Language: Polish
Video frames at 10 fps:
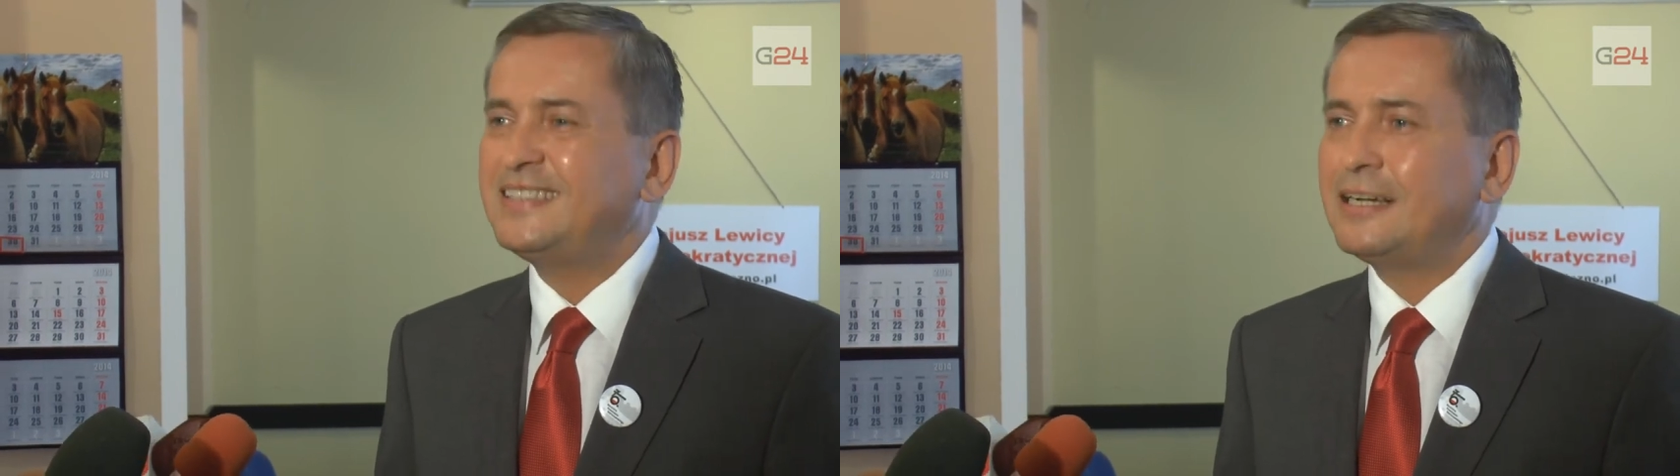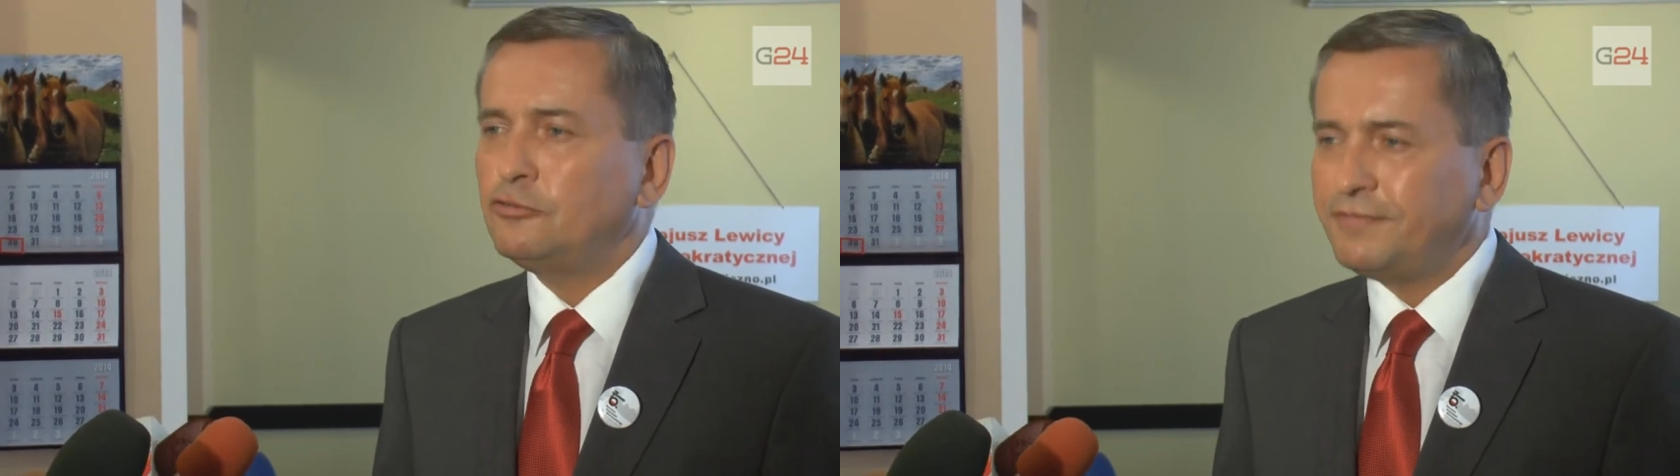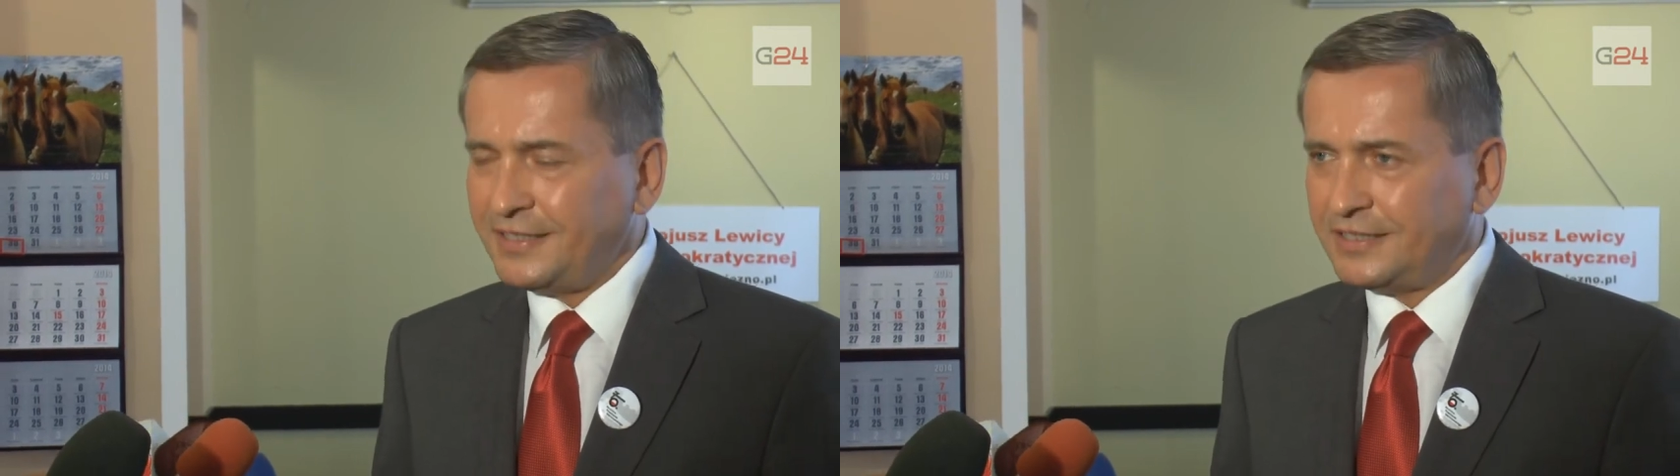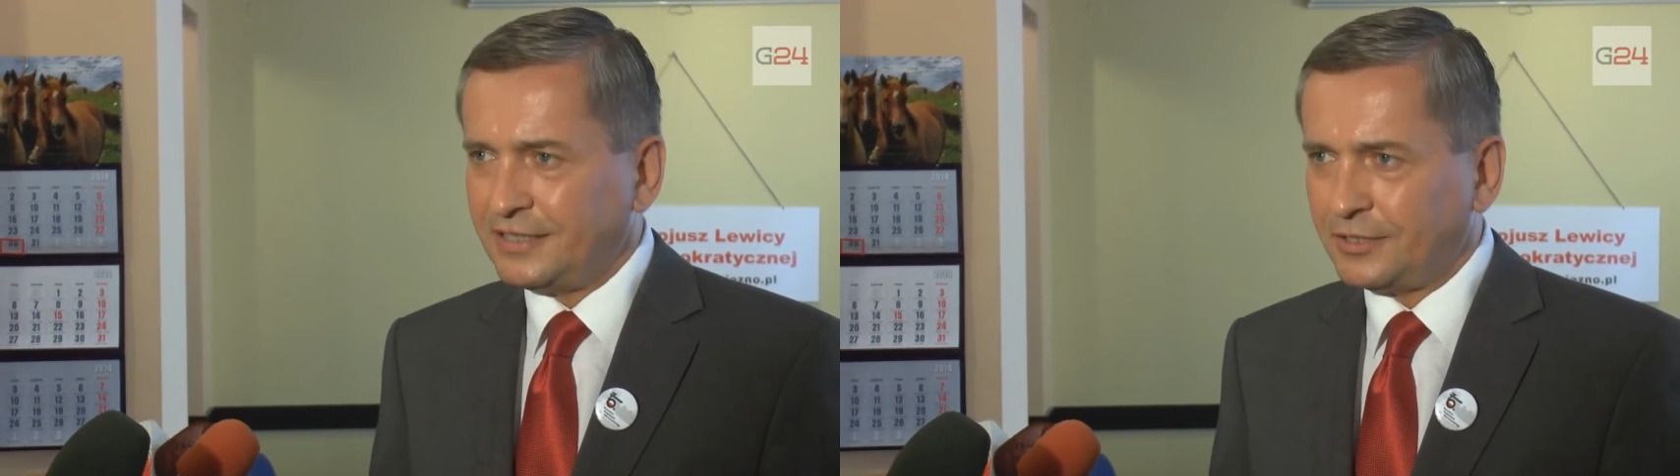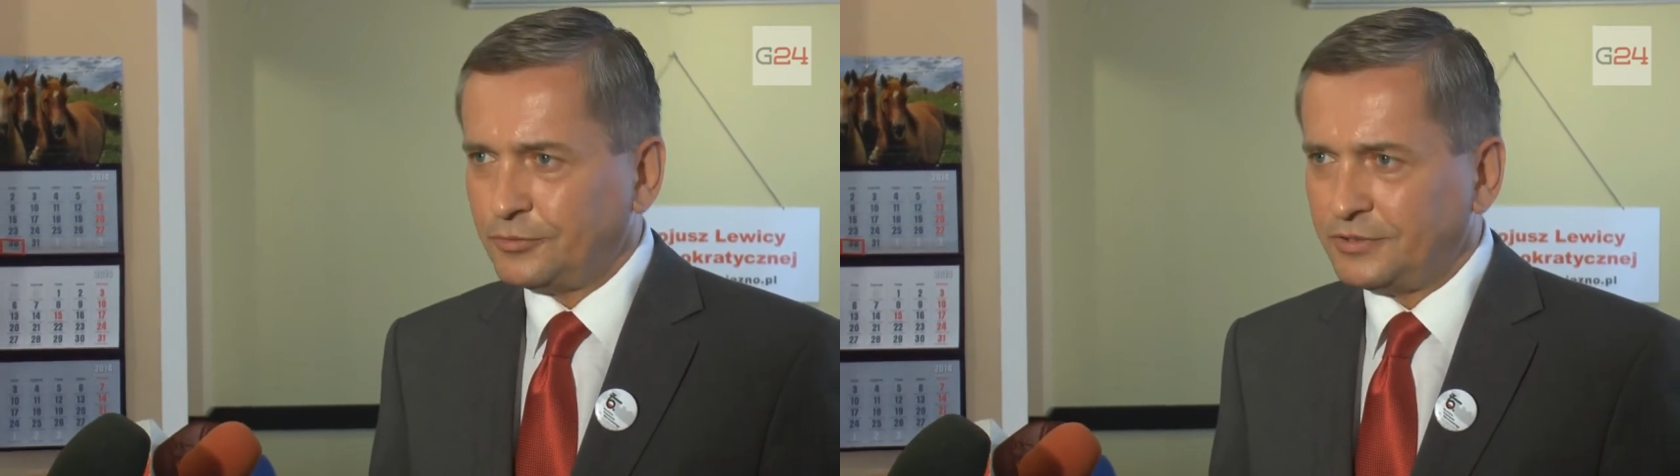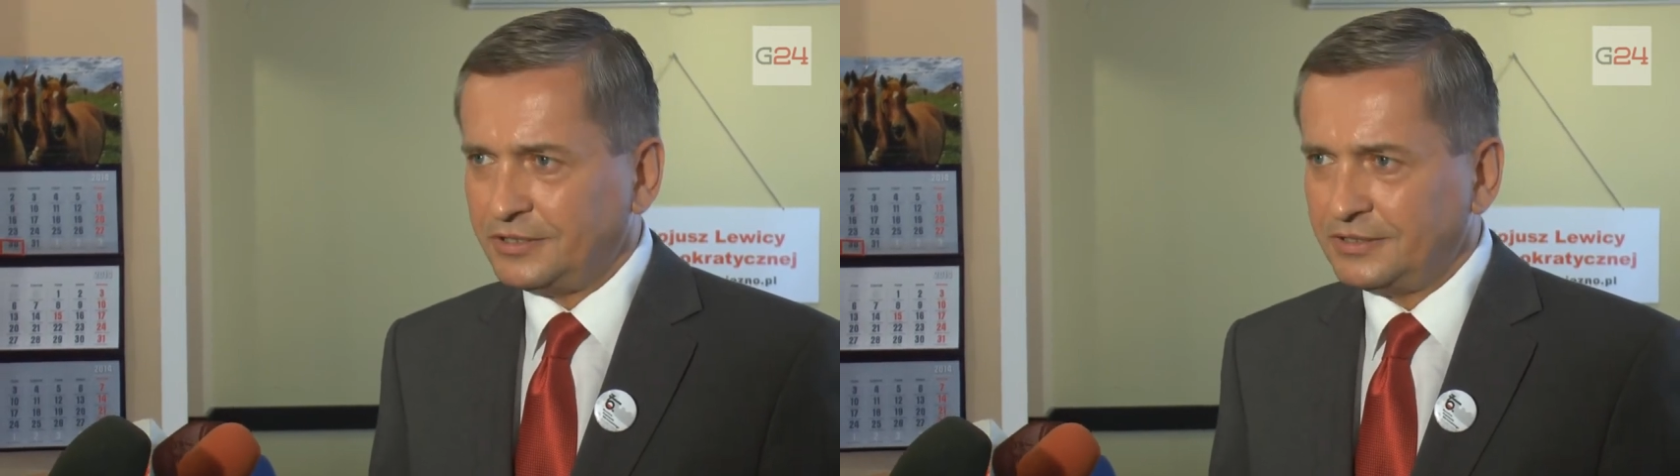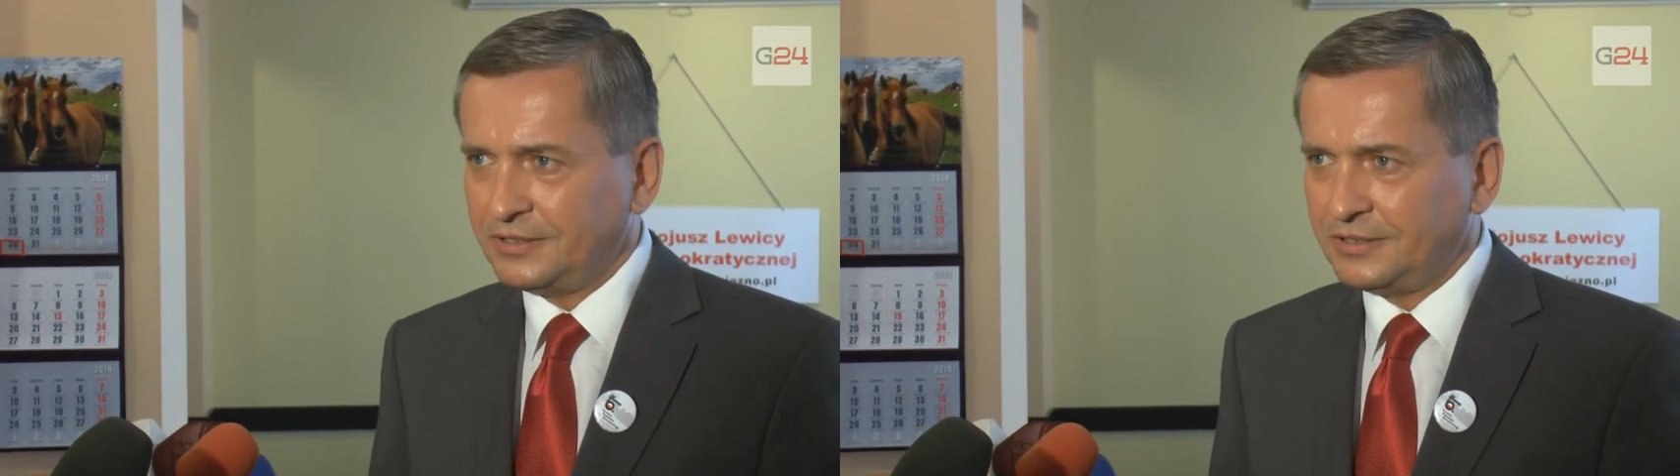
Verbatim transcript: i zaufanie dla ludzi